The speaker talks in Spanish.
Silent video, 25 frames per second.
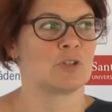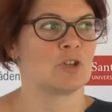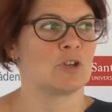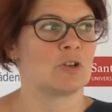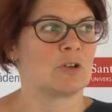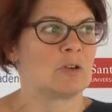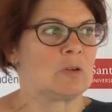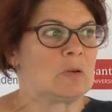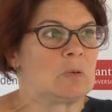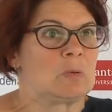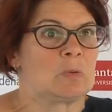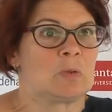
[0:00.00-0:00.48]

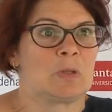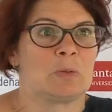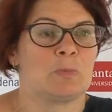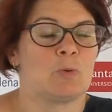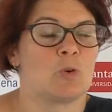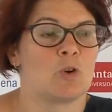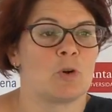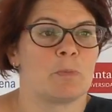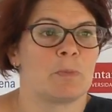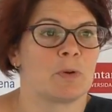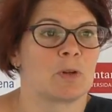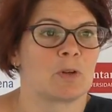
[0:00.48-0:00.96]
Yo
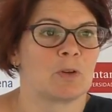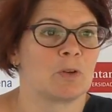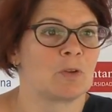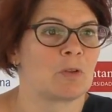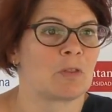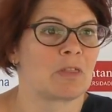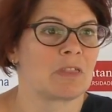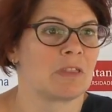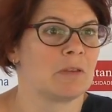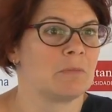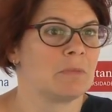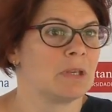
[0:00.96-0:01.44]
dibujo por
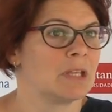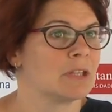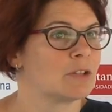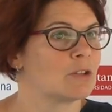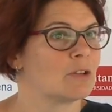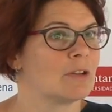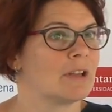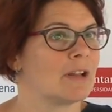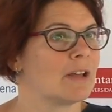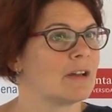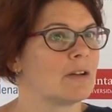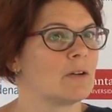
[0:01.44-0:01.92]

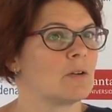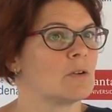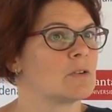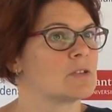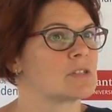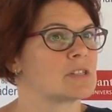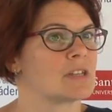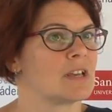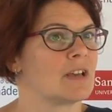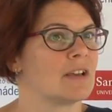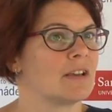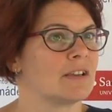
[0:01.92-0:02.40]
conocimiento de las
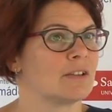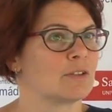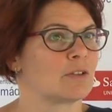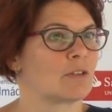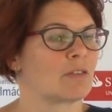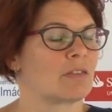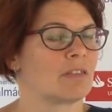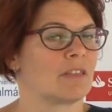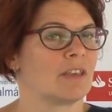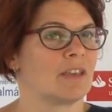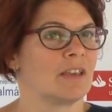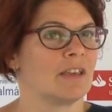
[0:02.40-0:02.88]
cosas,
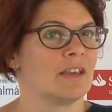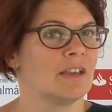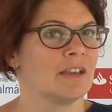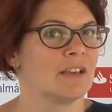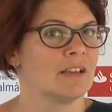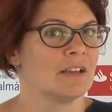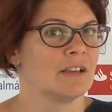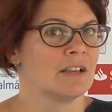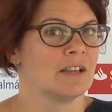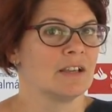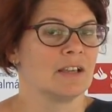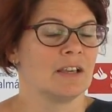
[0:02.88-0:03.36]
entonces
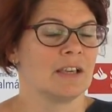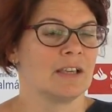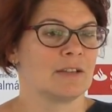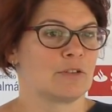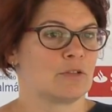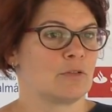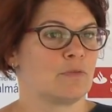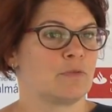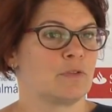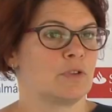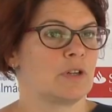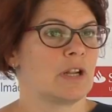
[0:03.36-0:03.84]

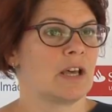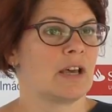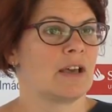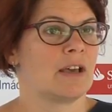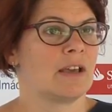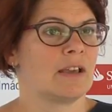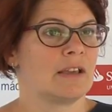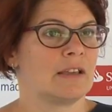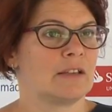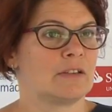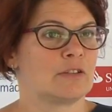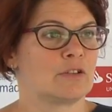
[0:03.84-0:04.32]
esto fue
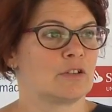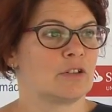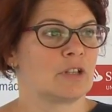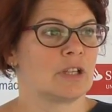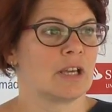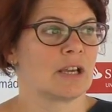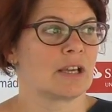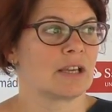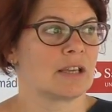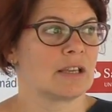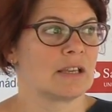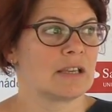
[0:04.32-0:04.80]
una
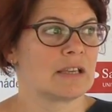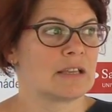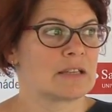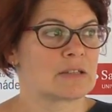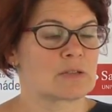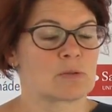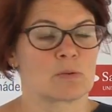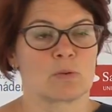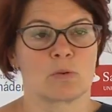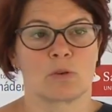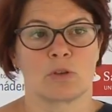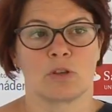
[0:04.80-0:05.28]
historia
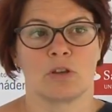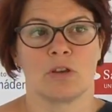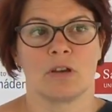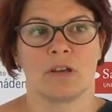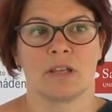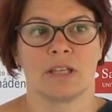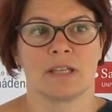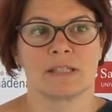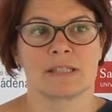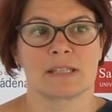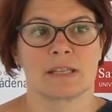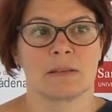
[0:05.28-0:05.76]
que surgió
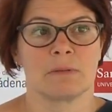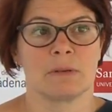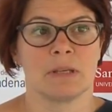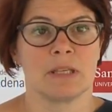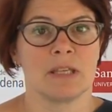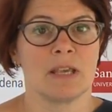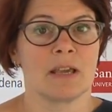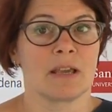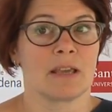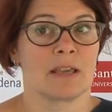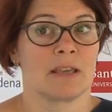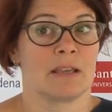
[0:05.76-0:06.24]
allí en
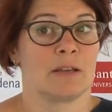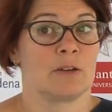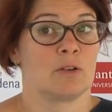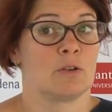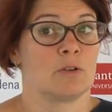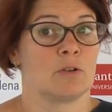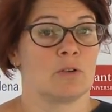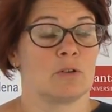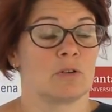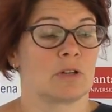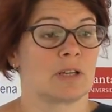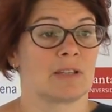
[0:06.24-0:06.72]
Sevilla, que
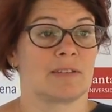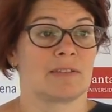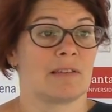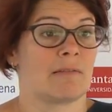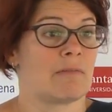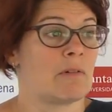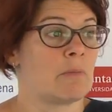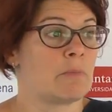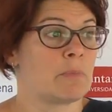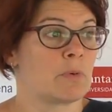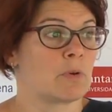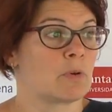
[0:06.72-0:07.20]
no, que
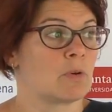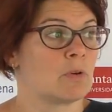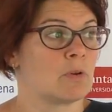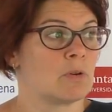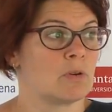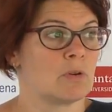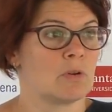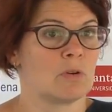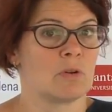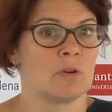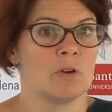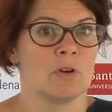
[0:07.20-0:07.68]
estaba un
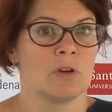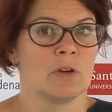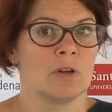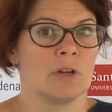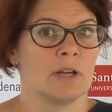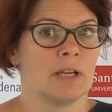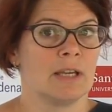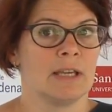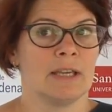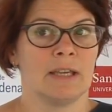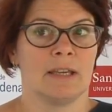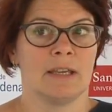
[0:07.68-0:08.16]
poco
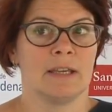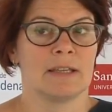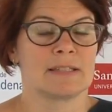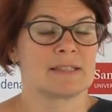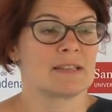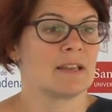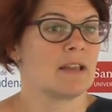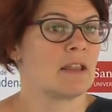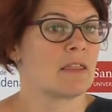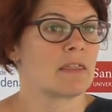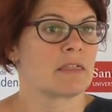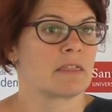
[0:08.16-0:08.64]
eh,
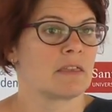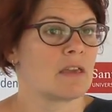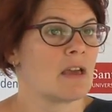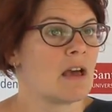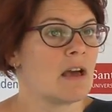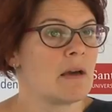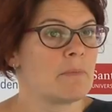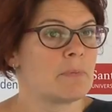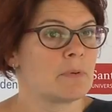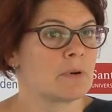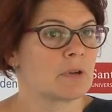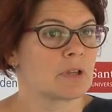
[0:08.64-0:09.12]

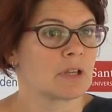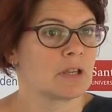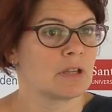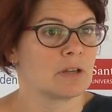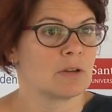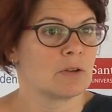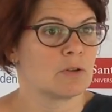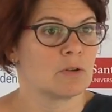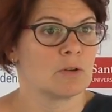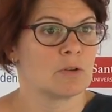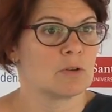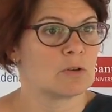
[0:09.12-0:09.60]
silenciada
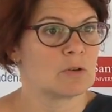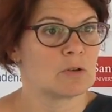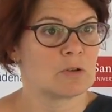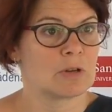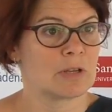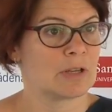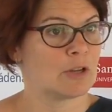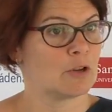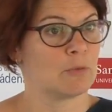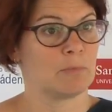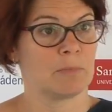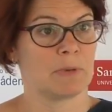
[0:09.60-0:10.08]
porque
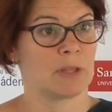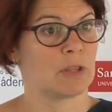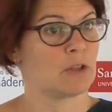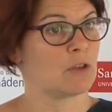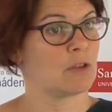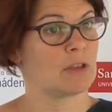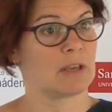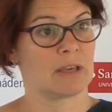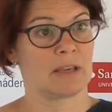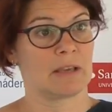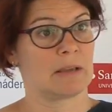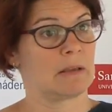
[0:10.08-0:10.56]
no, en los
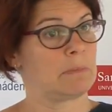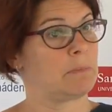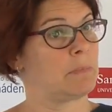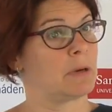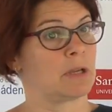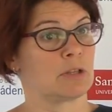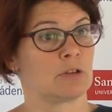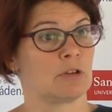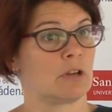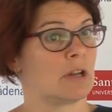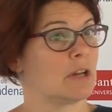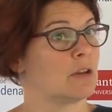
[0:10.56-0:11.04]
medios
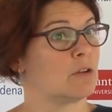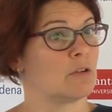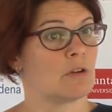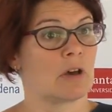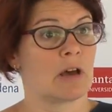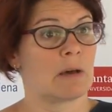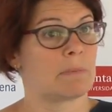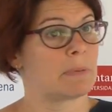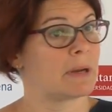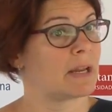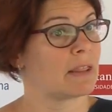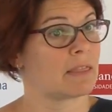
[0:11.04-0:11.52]
españoles
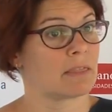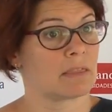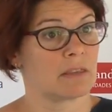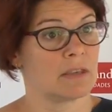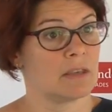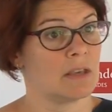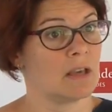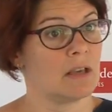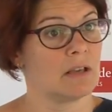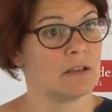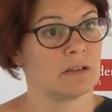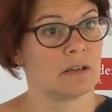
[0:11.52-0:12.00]
no
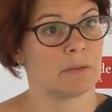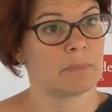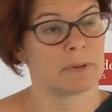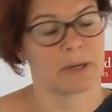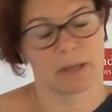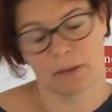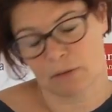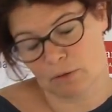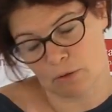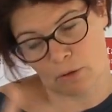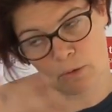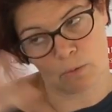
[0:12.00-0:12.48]
aparecía,
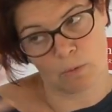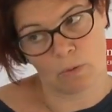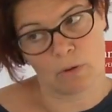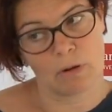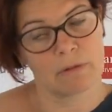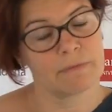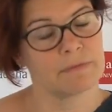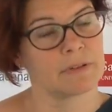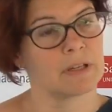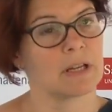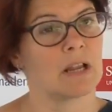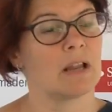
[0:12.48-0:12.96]
apareció
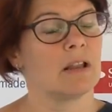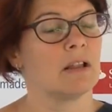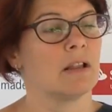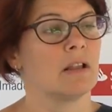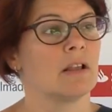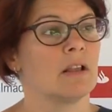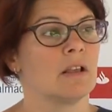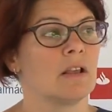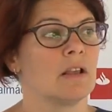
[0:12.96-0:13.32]
luego al final.